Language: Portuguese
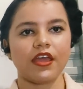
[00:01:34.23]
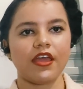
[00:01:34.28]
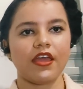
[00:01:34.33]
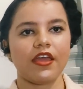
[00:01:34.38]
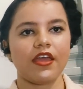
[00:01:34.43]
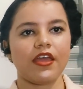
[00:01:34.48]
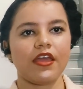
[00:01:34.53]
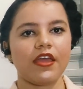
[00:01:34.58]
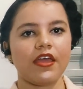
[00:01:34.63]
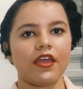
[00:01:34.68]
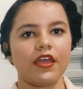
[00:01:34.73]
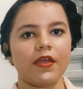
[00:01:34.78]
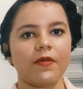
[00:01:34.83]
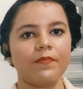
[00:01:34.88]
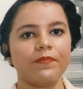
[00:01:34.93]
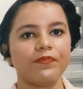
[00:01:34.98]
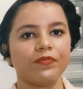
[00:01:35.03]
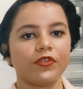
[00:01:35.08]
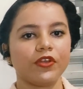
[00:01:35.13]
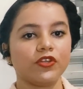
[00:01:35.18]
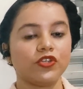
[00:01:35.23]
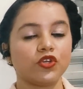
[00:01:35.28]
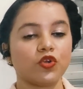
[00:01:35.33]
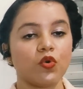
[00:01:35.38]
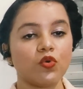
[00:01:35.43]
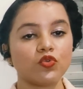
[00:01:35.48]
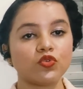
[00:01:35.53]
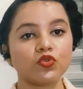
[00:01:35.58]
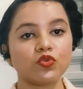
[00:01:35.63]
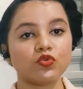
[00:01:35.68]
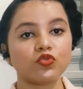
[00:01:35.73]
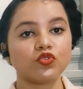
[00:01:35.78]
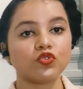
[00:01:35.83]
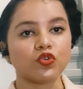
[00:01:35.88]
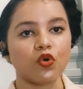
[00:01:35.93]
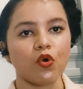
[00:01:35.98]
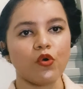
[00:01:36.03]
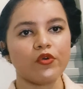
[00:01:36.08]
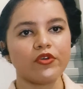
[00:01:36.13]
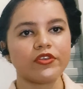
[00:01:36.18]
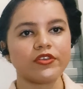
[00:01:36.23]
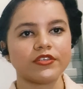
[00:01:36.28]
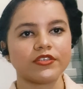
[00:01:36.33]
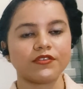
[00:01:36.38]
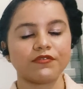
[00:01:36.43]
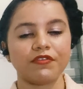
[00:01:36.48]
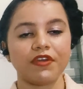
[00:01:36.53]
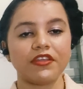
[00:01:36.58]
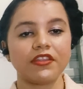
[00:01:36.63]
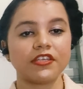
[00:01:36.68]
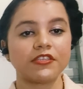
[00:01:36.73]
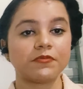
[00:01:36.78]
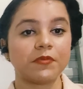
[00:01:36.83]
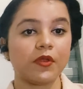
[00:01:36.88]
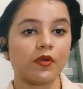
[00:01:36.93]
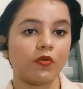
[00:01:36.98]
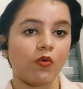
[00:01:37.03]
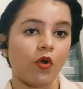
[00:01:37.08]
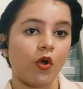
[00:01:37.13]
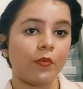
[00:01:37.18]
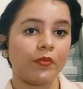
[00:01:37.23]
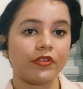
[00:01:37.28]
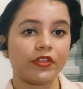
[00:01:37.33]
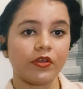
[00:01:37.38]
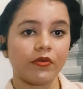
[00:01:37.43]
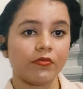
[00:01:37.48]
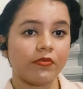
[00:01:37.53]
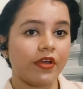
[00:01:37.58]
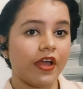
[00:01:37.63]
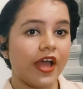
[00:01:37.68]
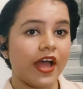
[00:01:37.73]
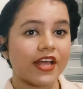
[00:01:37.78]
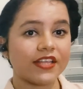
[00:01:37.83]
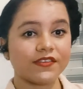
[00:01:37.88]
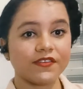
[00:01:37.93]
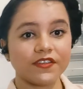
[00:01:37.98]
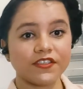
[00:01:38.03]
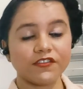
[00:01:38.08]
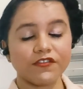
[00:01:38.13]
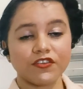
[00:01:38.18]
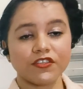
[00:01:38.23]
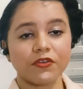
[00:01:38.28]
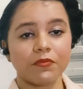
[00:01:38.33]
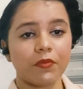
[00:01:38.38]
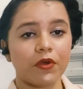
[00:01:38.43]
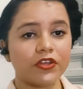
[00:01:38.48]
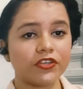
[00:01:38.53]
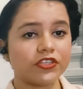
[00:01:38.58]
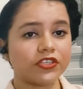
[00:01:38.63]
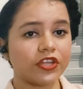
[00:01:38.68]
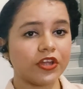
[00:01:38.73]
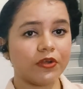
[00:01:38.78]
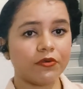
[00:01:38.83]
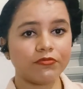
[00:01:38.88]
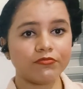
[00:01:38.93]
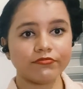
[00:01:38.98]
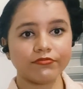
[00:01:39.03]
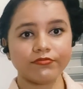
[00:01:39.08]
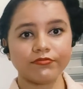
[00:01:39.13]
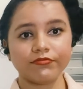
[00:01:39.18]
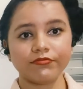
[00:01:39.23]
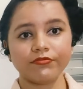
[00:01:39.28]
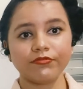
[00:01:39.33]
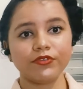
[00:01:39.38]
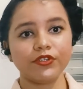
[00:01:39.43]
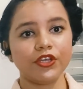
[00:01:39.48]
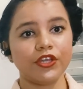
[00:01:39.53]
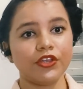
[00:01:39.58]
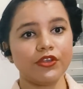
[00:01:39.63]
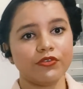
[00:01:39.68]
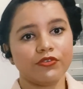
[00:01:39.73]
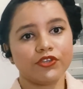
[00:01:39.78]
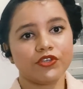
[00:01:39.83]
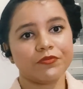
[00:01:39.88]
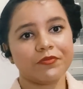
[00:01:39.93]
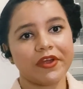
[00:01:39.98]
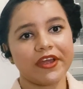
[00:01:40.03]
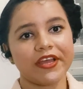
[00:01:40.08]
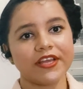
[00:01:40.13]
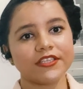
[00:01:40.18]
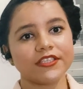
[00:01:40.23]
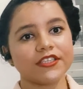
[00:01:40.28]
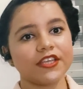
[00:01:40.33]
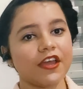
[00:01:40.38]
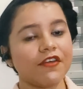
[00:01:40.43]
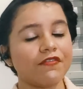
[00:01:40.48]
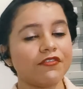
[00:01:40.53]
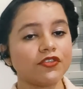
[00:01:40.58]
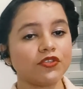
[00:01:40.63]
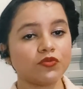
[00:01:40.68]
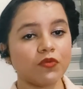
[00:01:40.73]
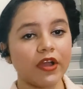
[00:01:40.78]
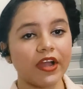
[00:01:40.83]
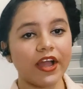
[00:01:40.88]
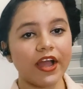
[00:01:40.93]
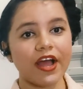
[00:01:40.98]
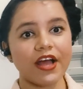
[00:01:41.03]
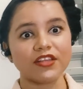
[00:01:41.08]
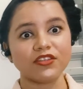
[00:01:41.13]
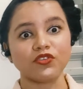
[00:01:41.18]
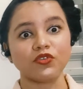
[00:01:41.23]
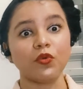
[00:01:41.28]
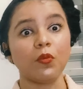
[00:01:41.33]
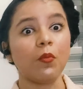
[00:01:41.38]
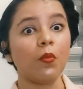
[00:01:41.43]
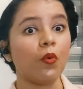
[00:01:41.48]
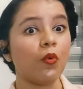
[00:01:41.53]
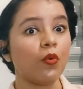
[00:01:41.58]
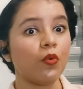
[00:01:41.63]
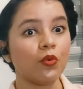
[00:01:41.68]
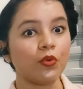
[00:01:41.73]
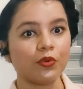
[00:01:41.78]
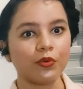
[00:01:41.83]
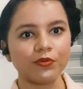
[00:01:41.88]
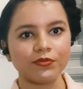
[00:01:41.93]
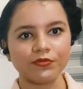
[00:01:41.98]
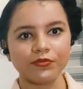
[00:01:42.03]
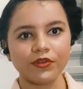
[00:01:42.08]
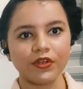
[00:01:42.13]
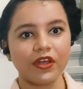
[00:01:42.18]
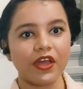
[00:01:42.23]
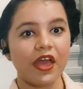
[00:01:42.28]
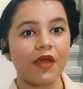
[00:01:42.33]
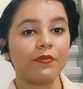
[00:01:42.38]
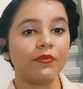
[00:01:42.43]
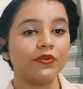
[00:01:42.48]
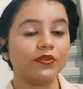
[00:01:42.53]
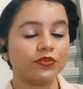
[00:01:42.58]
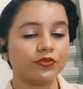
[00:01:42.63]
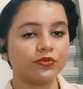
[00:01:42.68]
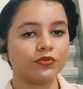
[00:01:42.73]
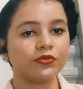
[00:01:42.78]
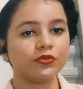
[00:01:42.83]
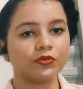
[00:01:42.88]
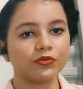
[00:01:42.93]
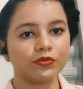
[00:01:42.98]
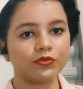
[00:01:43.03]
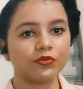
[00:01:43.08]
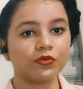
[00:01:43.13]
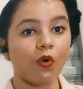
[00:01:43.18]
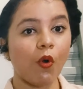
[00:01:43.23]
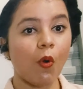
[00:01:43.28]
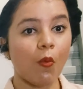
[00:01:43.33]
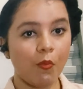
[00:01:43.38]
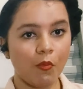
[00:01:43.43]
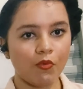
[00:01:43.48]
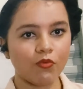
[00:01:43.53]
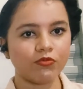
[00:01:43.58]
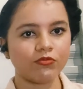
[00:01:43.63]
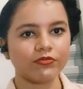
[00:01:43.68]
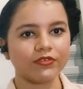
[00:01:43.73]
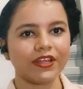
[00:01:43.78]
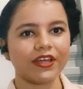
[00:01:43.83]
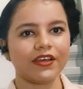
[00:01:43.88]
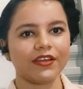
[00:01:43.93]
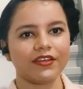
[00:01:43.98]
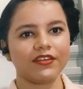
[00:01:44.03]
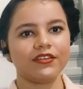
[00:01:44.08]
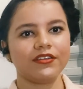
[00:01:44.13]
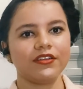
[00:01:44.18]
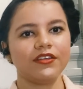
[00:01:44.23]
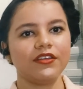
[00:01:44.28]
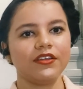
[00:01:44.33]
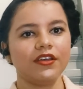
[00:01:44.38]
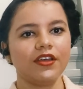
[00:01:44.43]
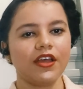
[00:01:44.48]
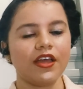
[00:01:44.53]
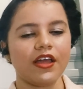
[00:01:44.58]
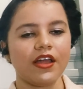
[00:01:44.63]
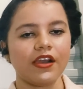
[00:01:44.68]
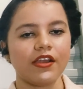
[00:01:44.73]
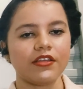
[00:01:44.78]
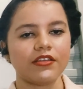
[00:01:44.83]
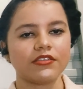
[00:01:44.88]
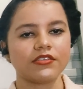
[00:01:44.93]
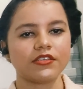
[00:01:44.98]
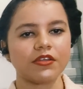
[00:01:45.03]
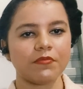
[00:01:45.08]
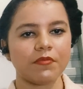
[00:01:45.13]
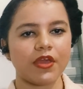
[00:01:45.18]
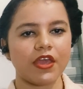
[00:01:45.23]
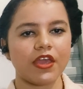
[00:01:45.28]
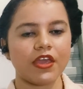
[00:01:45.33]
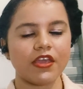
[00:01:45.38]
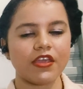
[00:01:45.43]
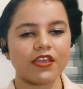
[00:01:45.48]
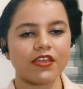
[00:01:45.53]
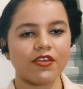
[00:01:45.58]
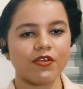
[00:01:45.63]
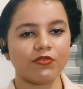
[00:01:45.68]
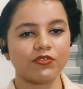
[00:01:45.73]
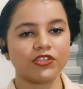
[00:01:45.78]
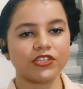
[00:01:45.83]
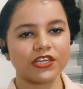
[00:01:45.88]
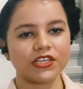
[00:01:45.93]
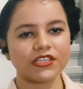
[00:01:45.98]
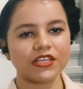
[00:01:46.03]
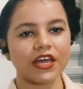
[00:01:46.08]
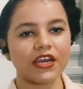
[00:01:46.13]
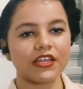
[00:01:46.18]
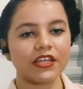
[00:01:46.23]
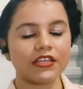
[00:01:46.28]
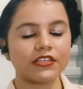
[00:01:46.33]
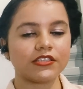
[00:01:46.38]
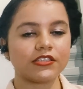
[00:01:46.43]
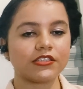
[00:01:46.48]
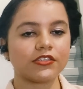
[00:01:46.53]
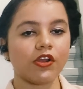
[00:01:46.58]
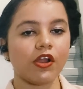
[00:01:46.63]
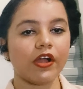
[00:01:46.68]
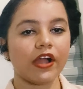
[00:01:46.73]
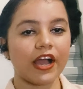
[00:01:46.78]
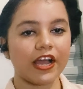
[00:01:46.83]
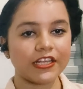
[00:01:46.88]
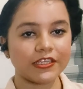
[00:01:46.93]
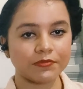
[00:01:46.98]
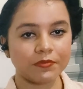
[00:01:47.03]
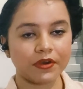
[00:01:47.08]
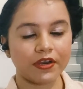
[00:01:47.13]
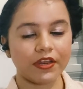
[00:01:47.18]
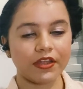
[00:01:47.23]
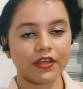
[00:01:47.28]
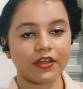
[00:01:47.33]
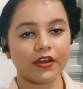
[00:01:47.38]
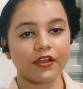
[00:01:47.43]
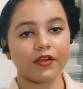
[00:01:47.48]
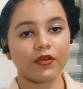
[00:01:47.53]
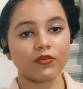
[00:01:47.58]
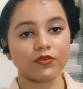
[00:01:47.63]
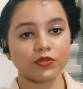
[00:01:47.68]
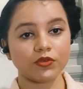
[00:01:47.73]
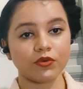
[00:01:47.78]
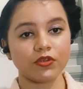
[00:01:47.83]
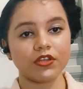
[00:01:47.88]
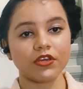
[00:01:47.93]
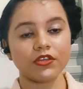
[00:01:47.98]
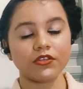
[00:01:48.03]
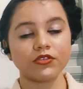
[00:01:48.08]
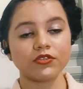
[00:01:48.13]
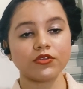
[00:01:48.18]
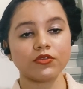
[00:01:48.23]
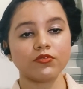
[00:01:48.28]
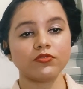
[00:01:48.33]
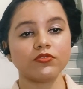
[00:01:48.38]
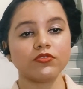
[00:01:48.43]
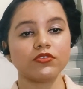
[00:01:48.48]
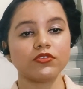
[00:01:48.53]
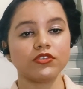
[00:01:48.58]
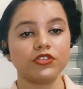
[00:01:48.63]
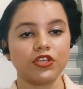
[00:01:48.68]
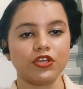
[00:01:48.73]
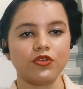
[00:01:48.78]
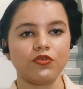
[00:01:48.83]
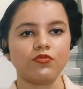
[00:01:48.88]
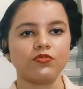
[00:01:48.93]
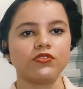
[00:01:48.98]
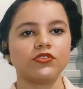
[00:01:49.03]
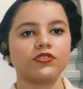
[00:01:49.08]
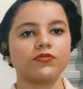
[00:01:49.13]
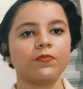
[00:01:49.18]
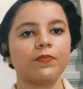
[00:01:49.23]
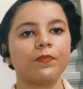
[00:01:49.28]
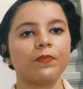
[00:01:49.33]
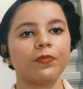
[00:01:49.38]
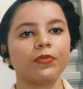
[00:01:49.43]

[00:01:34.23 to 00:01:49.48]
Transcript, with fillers: é, de construções feitas pelo homem. Então, às vezes você pode ter um, um ninho de uma SF em sua casa, no muro. É muito comum, né? Elas também utilizarem esses locais para construir os seus ninhos.